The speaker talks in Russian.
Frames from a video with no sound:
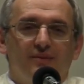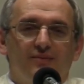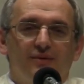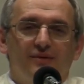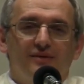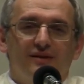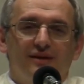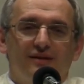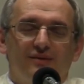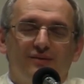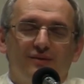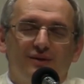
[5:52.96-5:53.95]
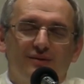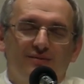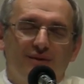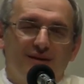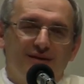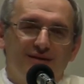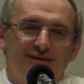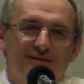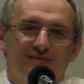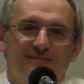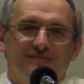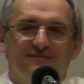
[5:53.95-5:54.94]
и просто
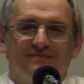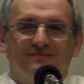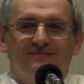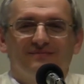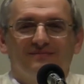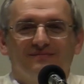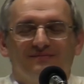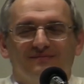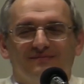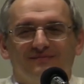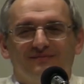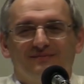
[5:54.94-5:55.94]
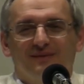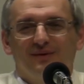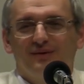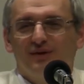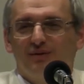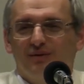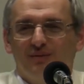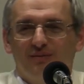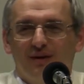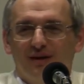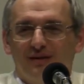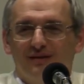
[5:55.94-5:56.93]
улыбался. Просто
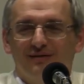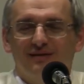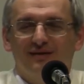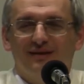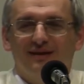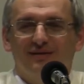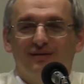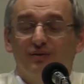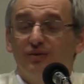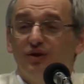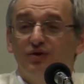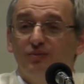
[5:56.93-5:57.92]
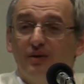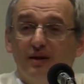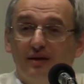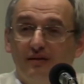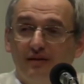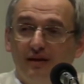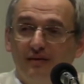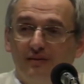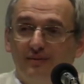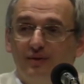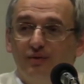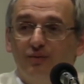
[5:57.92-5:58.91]
улыбался вот так вот. Он ничего мне не говорил
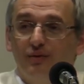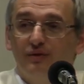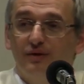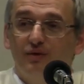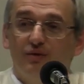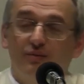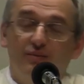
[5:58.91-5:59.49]
вообще, он просто